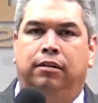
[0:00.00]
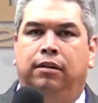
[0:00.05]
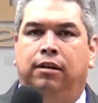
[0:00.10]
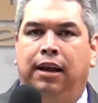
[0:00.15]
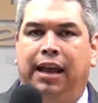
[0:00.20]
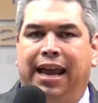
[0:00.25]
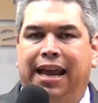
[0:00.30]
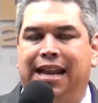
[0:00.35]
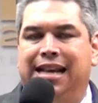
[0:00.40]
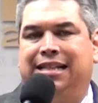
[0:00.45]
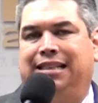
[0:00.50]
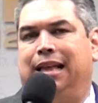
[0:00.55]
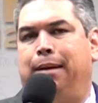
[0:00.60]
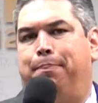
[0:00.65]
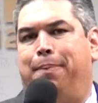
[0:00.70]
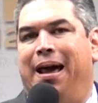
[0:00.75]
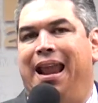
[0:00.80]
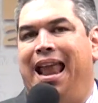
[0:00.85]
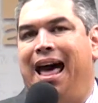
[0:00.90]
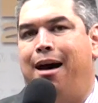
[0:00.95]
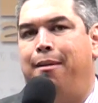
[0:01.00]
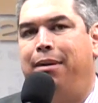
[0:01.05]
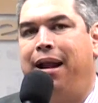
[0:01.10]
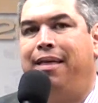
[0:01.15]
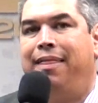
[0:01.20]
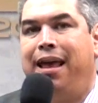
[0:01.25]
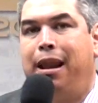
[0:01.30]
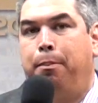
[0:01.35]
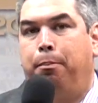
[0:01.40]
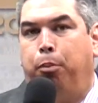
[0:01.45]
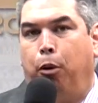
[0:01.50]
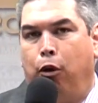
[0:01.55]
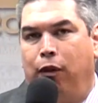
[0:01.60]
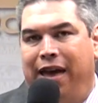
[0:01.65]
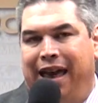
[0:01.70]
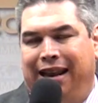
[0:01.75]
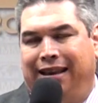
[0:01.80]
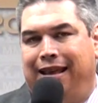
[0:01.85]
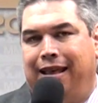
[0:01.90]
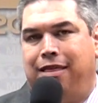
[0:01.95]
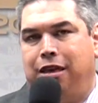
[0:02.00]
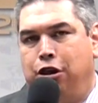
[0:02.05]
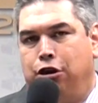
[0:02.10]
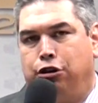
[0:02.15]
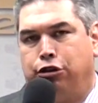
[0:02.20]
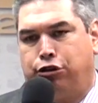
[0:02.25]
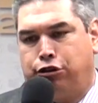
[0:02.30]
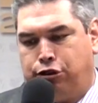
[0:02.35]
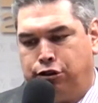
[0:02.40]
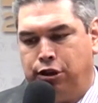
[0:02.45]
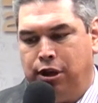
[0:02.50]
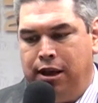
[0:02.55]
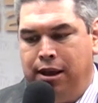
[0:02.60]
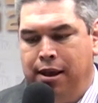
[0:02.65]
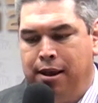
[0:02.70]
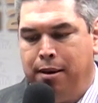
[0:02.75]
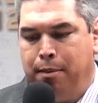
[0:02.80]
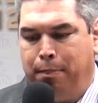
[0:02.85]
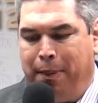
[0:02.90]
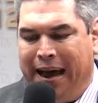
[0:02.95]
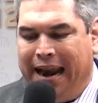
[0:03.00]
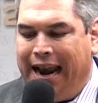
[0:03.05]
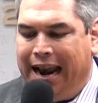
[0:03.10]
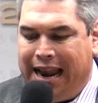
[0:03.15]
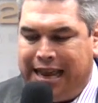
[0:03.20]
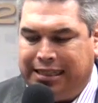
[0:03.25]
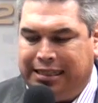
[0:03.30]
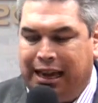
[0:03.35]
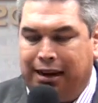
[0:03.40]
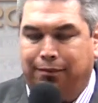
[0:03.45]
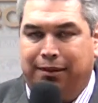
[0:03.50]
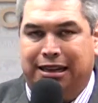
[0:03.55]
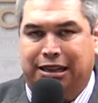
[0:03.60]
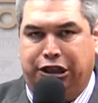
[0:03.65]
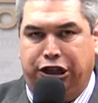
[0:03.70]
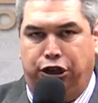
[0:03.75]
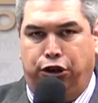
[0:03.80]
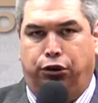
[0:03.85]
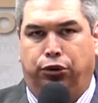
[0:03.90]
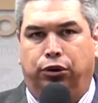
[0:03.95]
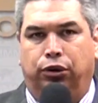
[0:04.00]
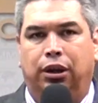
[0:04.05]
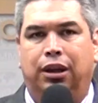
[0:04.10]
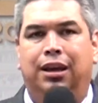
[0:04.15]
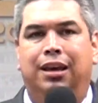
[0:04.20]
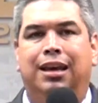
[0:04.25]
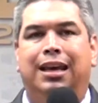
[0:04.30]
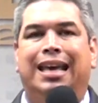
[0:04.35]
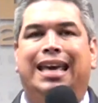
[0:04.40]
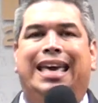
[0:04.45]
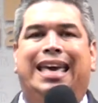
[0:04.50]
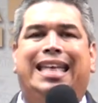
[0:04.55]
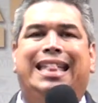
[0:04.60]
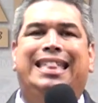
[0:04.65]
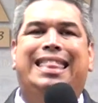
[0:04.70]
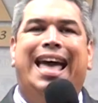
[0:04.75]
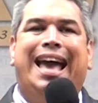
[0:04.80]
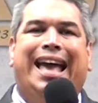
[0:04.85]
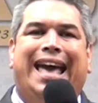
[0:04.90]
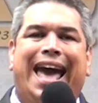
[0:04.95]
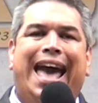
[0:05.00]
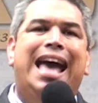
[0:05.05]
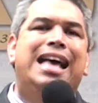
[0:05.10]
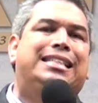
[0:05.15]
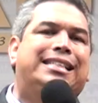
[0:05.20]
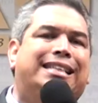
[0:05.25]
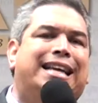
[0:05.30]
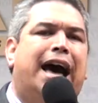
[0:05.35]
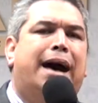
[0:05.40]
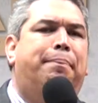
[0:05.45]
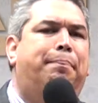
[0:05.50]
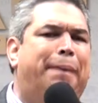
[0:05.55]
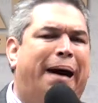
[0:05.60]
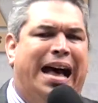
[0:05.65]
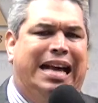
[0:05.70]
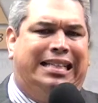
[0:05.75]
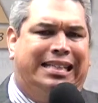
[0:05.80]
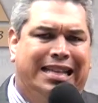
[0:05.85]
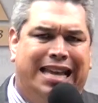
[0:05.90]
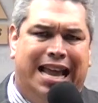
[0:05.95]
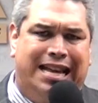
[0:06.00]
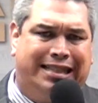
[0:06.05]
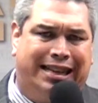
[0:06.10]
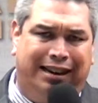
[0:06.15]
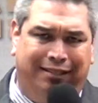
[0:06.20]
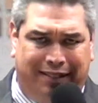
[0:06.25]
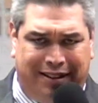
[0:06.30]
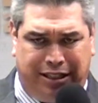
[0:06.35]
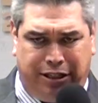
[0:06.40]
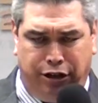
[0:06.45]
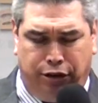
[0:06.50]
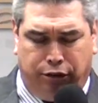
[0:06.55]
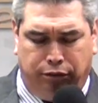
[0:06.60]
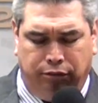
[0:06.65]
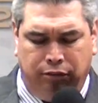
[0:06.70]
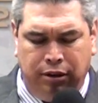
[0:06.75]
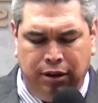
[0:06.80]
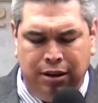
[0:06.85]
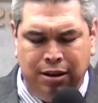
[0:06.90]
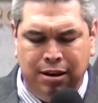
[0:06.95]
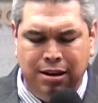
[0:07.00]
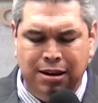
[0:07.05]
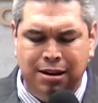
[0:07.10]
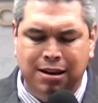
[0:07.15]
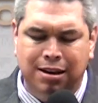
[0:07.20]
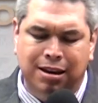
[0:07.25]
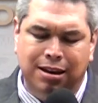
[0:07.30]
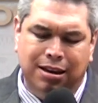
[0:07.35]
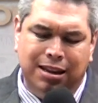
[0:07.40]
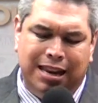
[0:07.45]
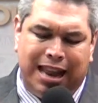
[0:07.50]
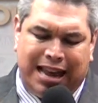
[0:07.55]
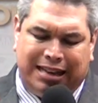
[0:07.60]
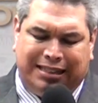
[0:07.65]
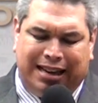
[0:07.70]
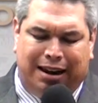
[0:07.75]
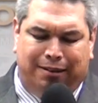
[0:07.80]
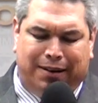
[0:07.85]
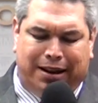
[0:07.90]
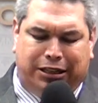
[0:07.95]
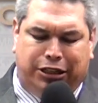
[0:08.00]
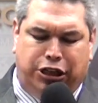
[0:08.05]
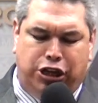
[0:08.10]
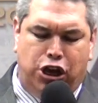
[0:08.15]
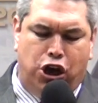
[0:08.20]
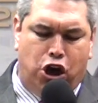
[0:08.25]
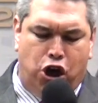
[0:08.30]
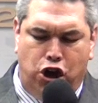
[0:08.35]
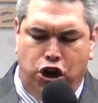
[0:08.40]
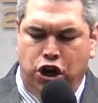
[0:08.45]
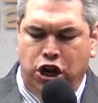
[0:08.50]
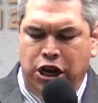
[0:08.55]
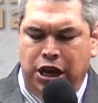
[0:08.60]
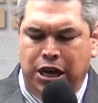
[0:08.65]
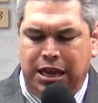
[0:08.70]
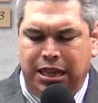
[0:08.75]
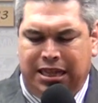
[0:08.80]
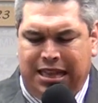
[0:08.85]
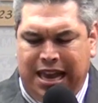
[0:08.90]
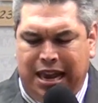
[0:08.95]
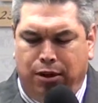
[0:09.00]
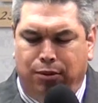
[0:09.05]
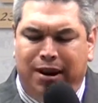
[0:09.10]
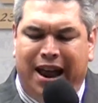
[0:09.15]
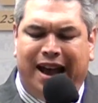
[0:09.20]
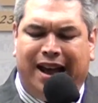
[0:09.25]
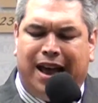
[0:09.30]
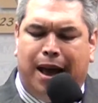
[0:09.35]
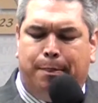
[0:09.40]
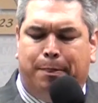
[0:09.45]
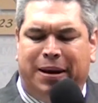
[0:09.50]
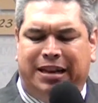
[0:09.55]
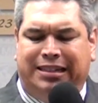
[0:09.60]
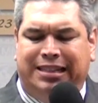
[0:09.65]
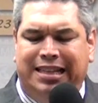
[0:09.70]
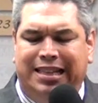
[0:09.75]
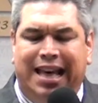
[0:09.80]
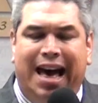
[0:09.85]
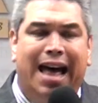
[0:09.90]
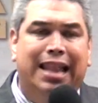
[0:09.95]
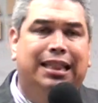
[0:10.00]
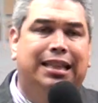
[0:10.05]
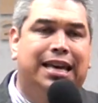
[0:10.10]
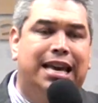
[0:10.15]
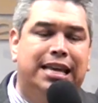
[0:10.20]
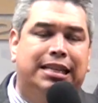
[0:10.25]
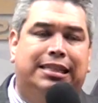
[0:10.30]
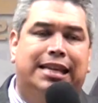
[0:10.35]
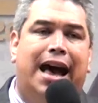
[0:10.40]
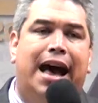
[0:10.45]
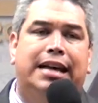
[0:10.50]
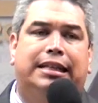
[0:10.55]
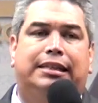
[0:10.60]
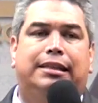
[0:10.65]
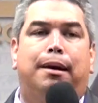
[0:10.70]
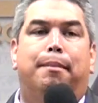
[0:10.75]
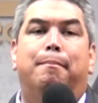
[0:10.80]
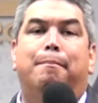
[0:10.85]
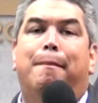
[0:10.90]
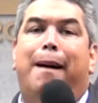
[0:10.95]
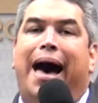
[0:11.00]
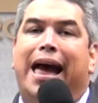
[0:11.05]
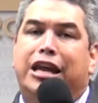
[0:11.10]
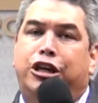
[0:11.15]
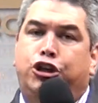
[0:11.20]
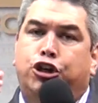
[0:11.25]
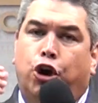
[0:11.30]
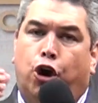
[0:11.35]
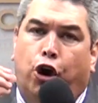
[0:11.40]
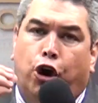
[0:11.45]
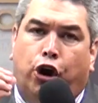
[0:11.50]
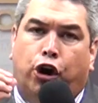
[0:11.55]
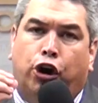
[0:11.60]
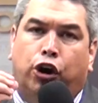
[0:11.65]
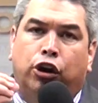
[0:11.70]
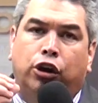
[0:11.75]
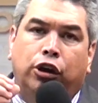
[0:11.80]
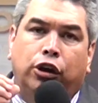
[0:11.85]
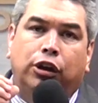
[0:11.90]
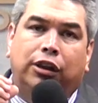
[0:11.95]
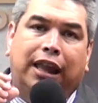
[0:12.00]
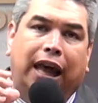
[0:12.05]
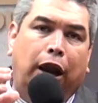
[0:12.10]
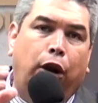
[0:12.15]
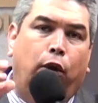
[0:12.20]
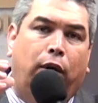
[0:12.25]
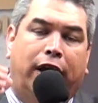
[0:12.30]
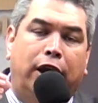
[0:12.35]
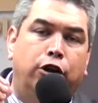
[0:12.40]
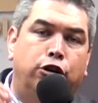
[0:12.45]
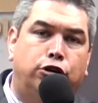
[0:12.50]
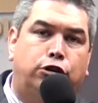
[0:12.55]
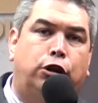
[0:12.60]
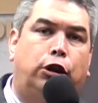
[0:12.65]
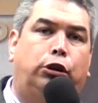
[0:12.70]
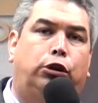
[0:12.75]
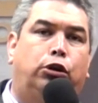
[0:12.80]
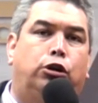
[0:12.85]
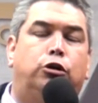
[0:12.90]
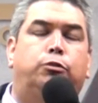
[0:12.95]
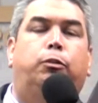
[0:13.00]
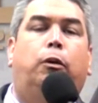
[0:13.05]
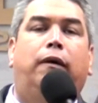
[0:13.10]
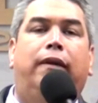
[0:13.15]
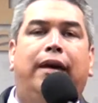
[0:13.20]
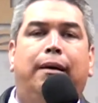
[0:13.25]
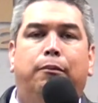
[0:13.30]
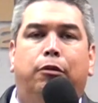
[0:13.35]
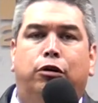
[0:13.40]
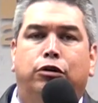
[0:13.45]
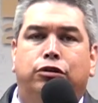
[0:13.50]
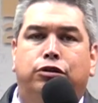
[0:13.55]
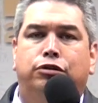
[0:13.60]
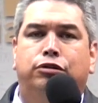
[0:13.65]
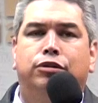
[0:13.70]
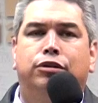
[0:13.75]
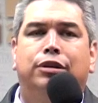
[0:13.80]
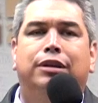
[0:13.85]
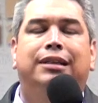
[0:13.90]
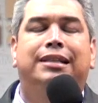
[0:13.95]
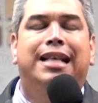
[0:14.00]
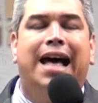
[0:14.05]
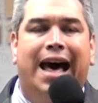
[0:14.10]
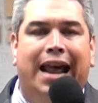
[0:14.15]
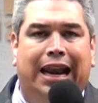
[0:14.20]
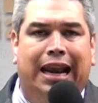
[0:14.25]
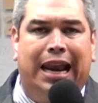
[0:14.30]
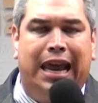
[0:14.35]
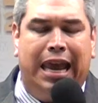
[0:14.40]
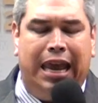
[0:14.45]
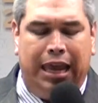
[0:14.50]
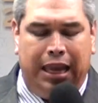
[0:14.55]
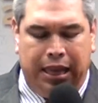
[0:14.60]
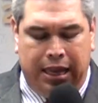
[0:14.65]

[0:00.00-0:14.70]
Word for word: en esta palabra del poder de Dios para la salvación. ¿De qué es capaz la salvación? La salvación tiene una capacidad quizás mayor de lo que nosotros podemos darle.